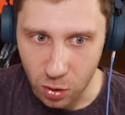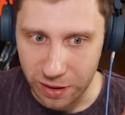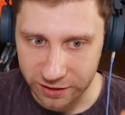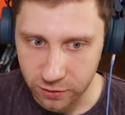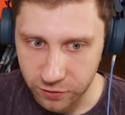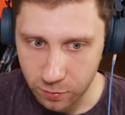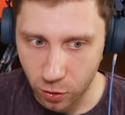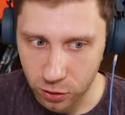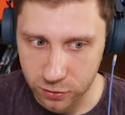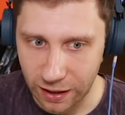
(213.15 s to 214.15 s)
ja ten film
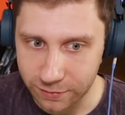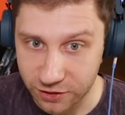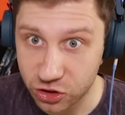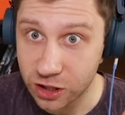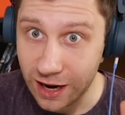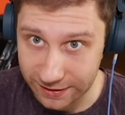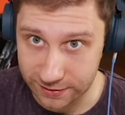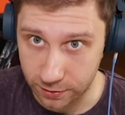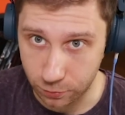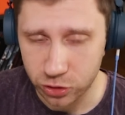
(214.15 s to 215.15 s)
oglądałem na trzy
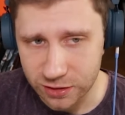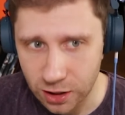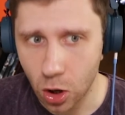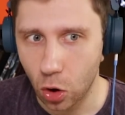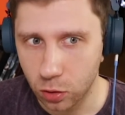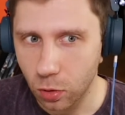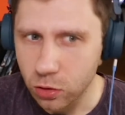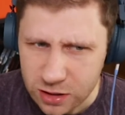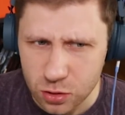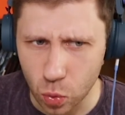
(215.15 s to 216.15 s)
razy. On jest, on, bo
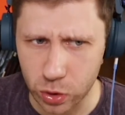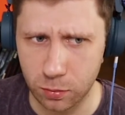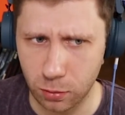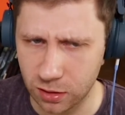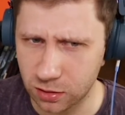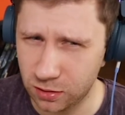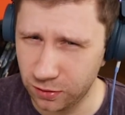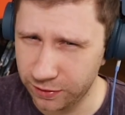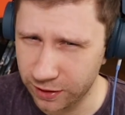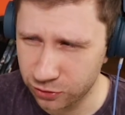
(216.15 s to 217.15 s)
on jest długi, bo on ma
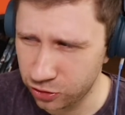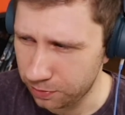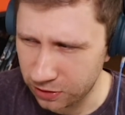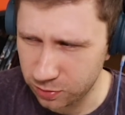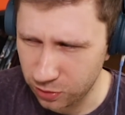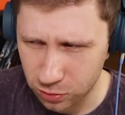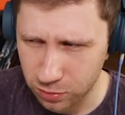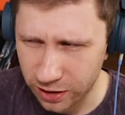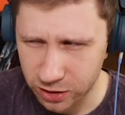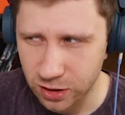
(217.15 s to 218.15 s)
2 godziny 5 minut
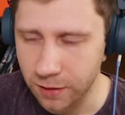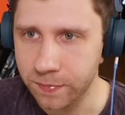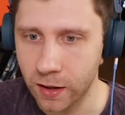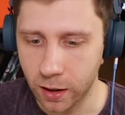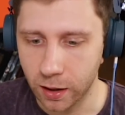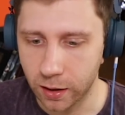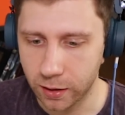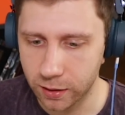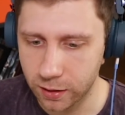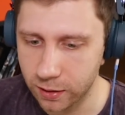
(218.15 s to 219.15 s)
bodajże. Pię-
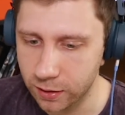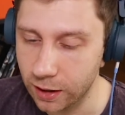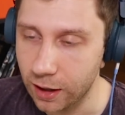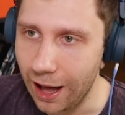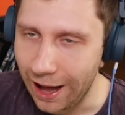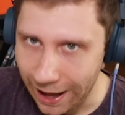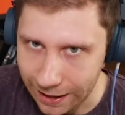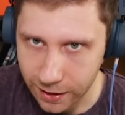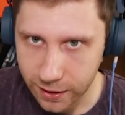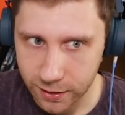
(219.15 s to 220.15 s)
e, mhm.
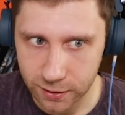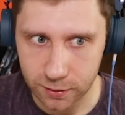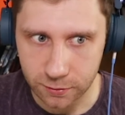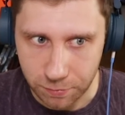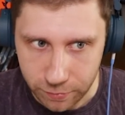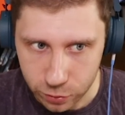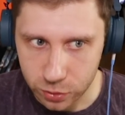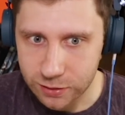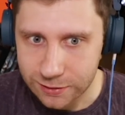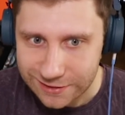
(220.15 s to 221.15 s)
Ale
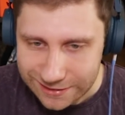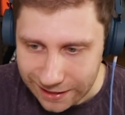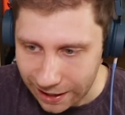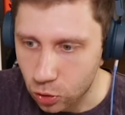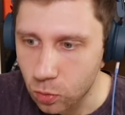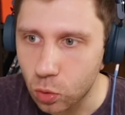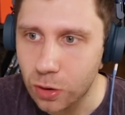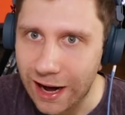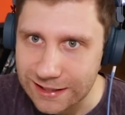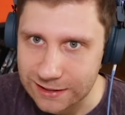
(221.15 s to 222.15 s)
były ta
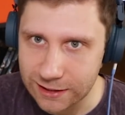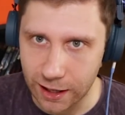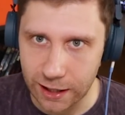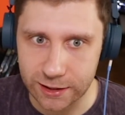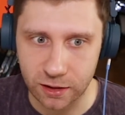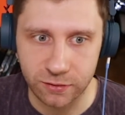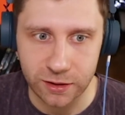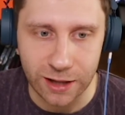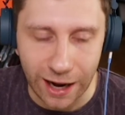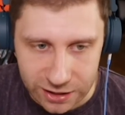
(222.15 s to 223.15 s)
kumulacja tych
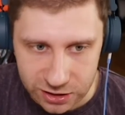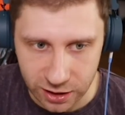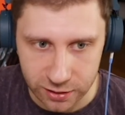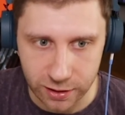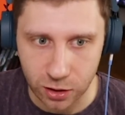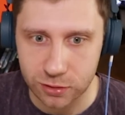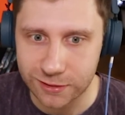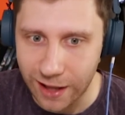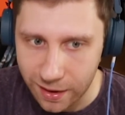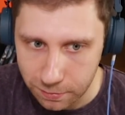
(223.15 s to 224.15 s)
wydarzeń, tego
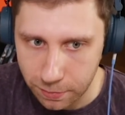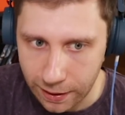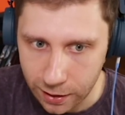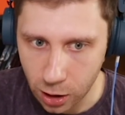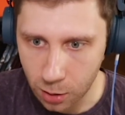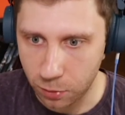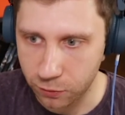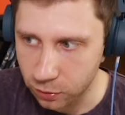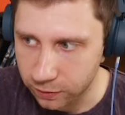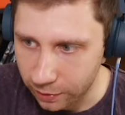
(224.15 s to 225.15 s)
tempa
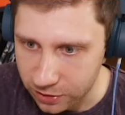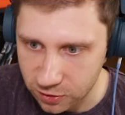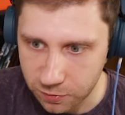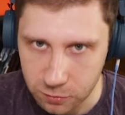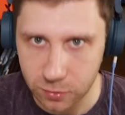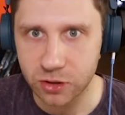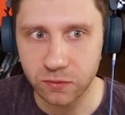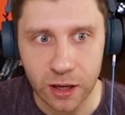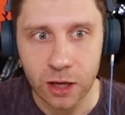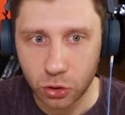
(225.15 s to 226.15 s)
powodowała, że w pewnym momencie
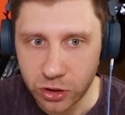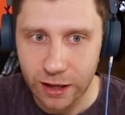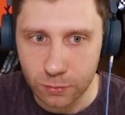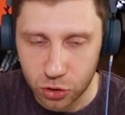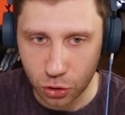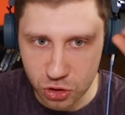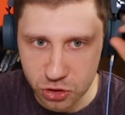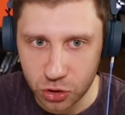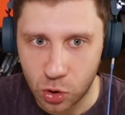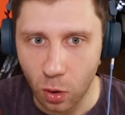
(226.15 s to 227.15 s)
mówię, no nie, muszę
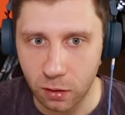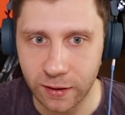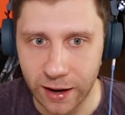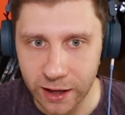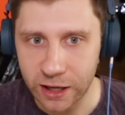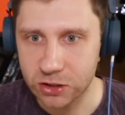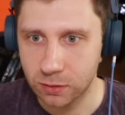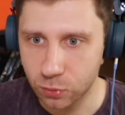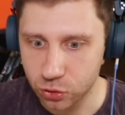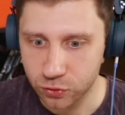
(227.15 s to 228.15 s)
oczyścić głowę,
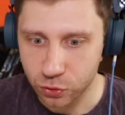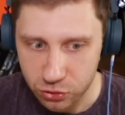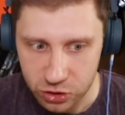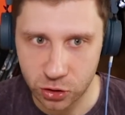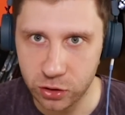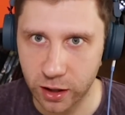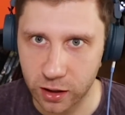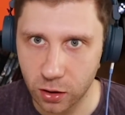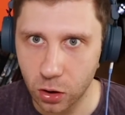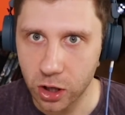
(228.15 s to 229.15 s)
żeby móc wrócić do
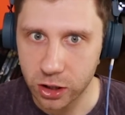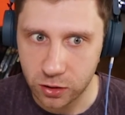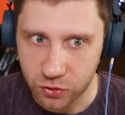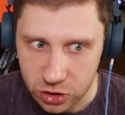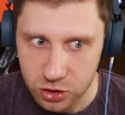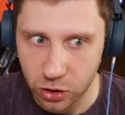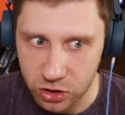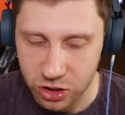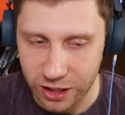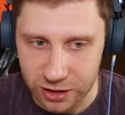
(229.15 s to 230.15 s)
niego i wszystko
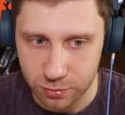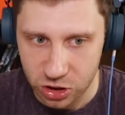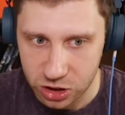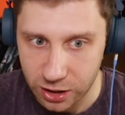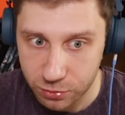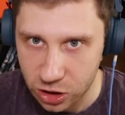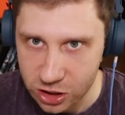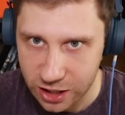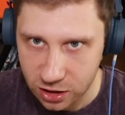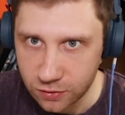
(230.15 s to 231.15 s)
jeszcze raz prześle
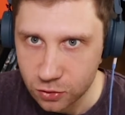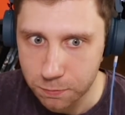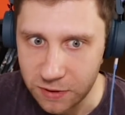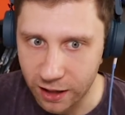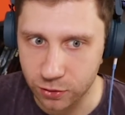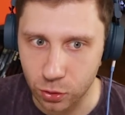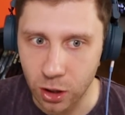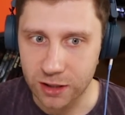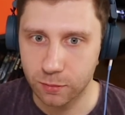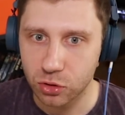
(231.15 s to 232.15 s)
prześledzić w skupieniu.
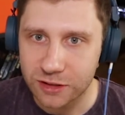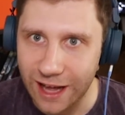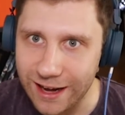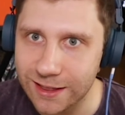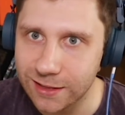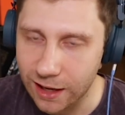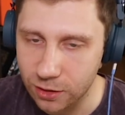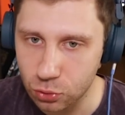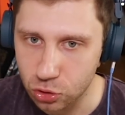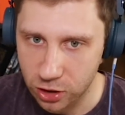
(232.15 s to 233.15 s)
To było tak,
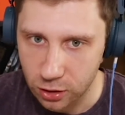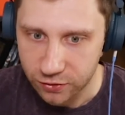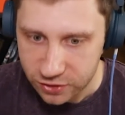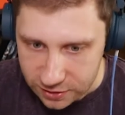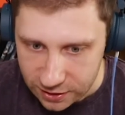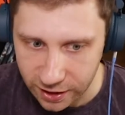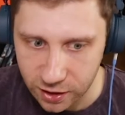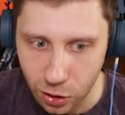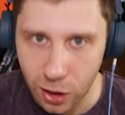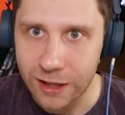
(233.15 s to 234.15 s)
tak dużo tego
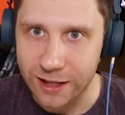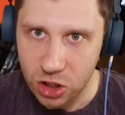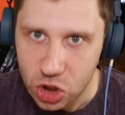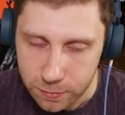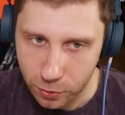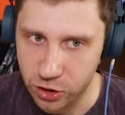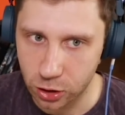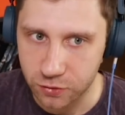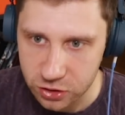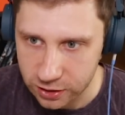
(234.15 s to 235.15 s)
wszystkiego, tak szybko
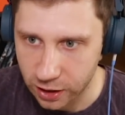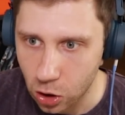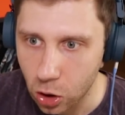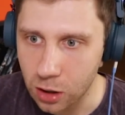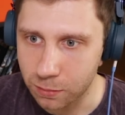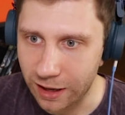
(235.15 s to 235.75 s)
tego wszystkiego.